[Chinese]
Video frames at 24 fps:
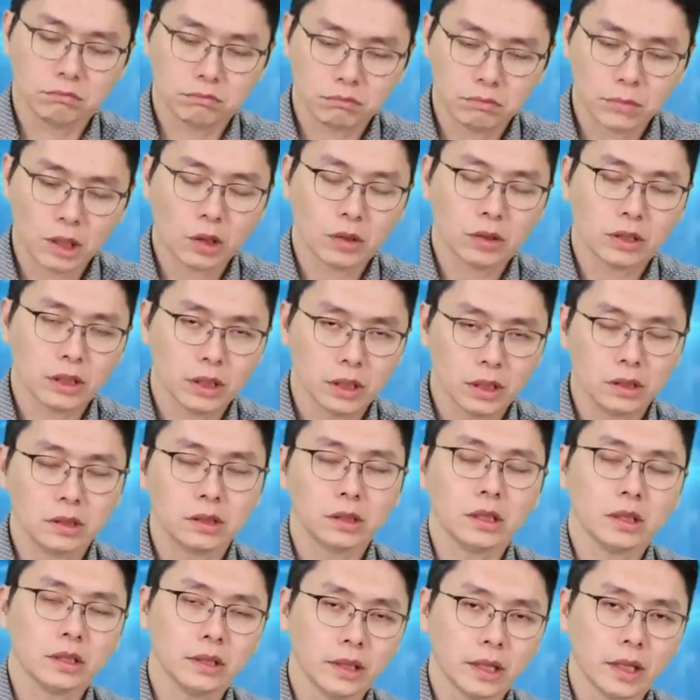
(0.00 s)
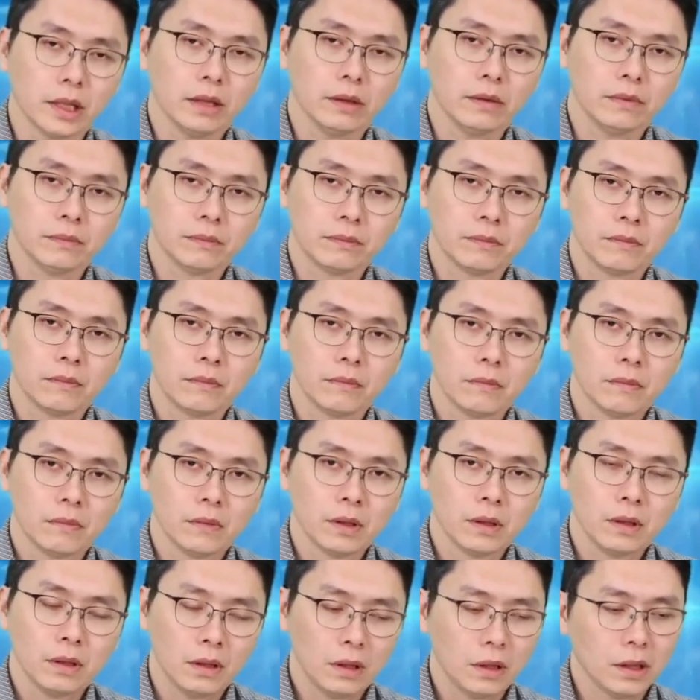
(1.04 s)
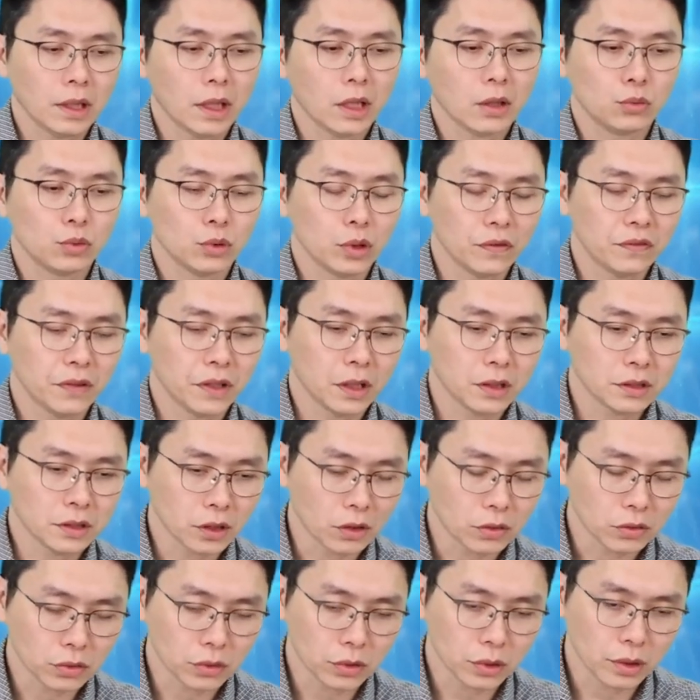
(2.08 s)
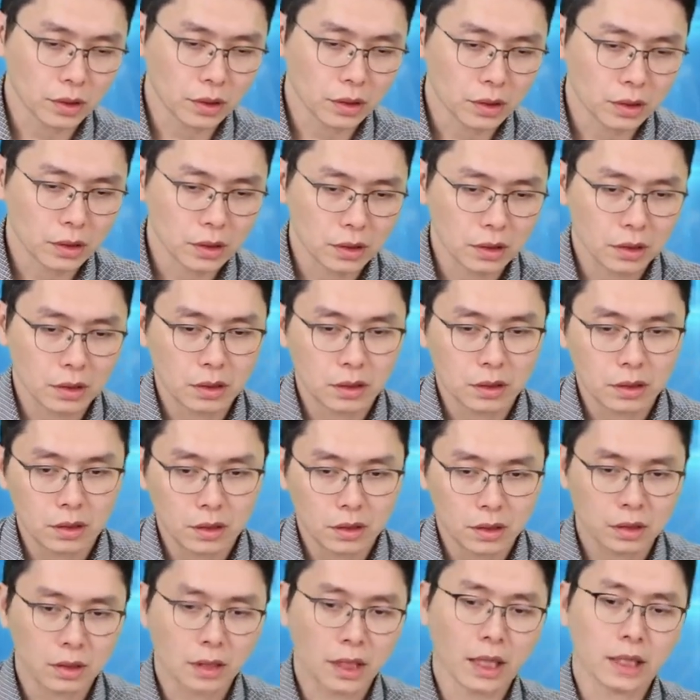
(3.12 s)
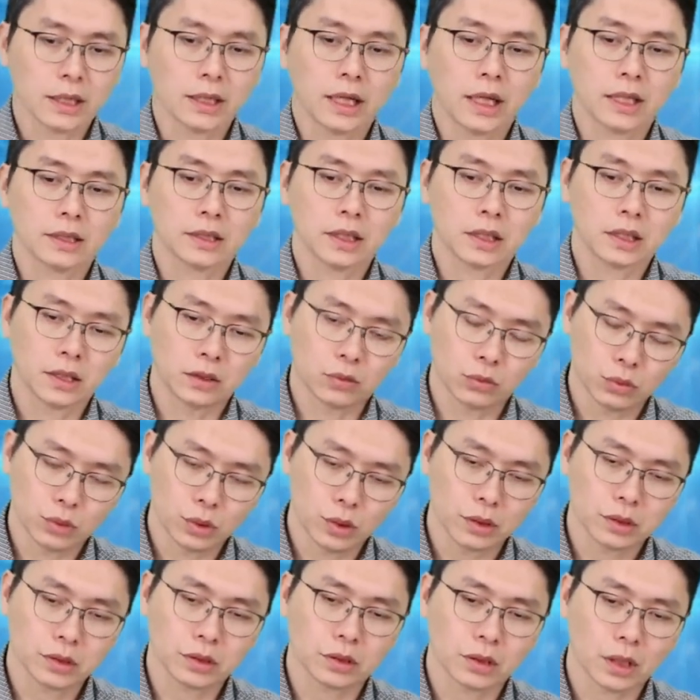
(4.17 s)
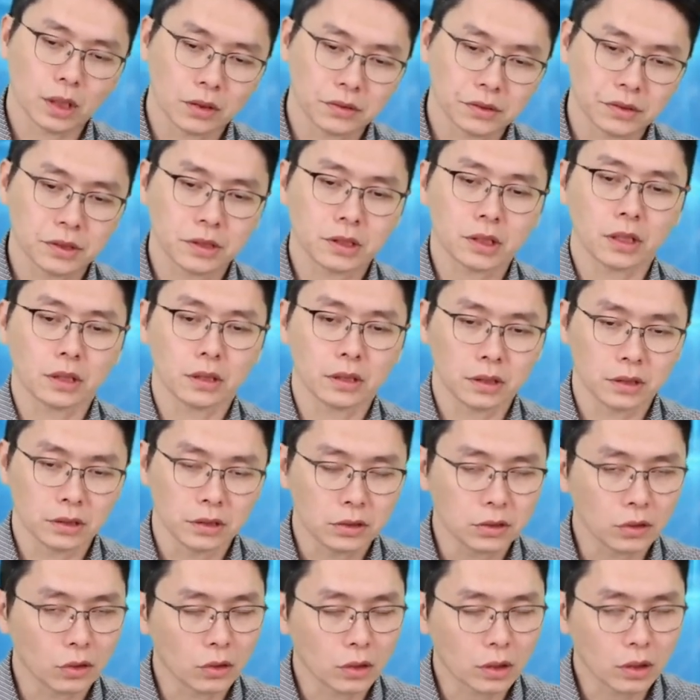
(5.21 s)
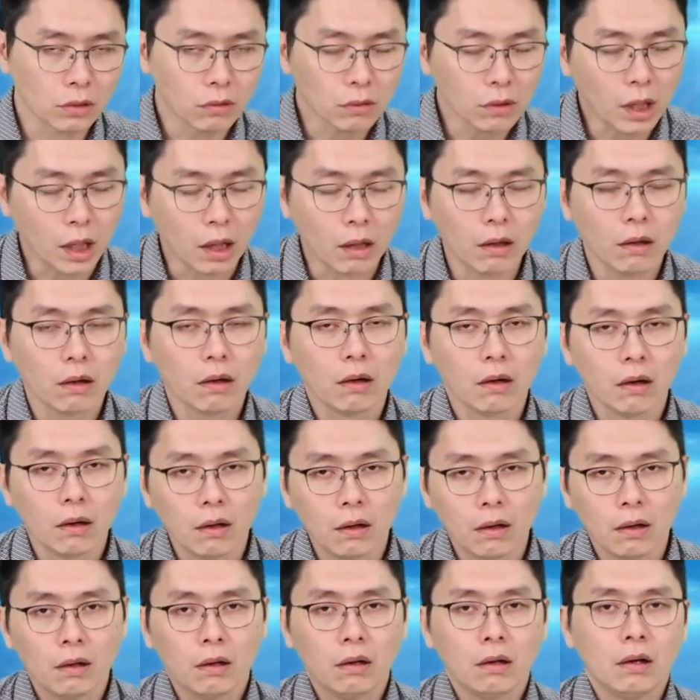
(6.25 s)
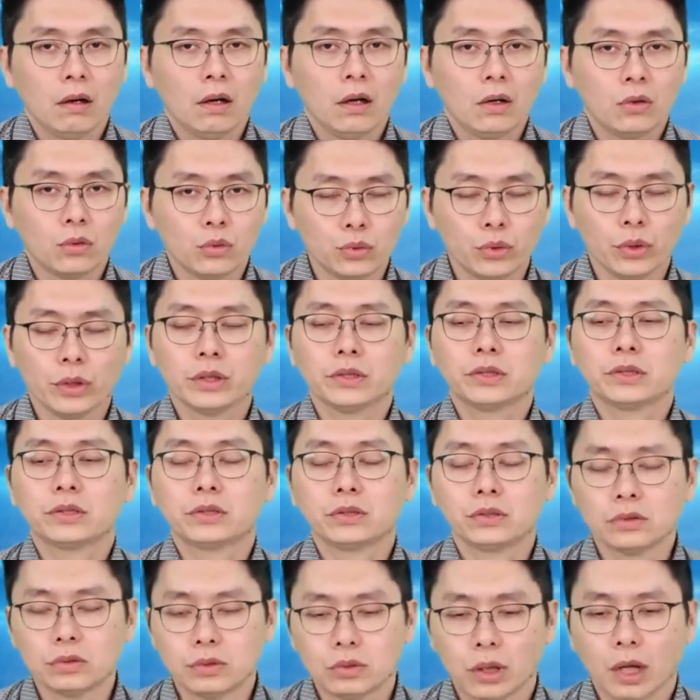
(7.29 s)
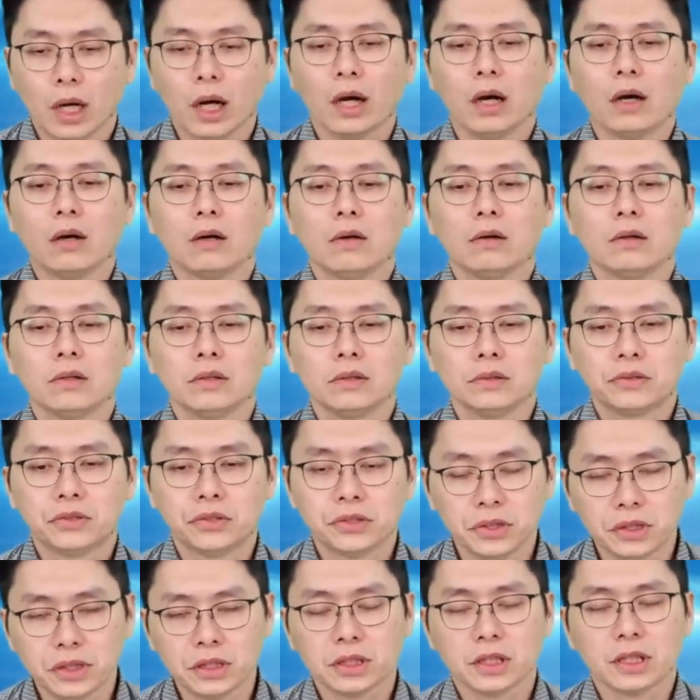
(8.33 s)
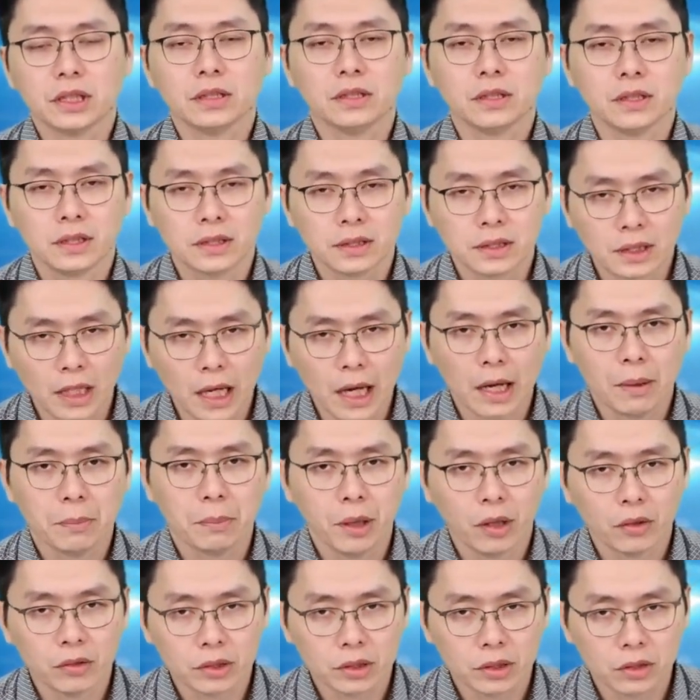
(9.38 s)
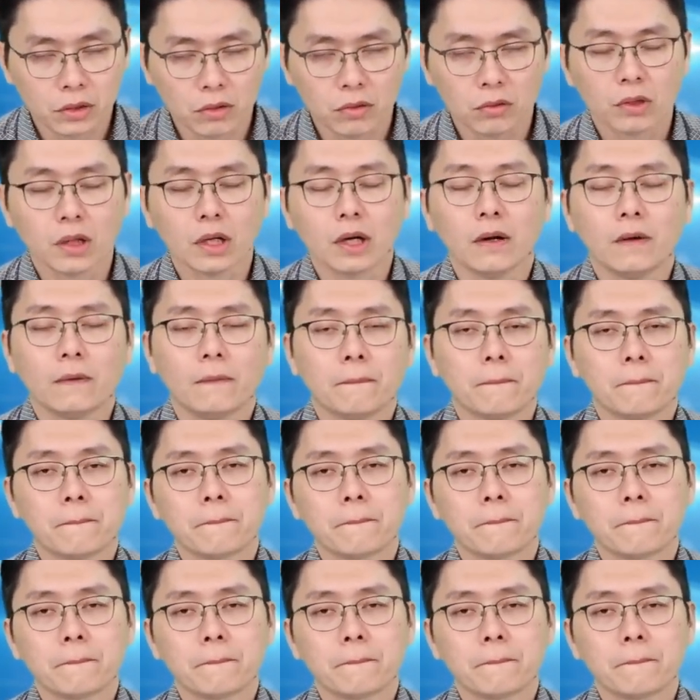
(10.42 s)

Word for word: 道理也很简单，一来5月份要缴税，二来大家在等5月10号之前的营收的公告，5月15号之前的财报的公告。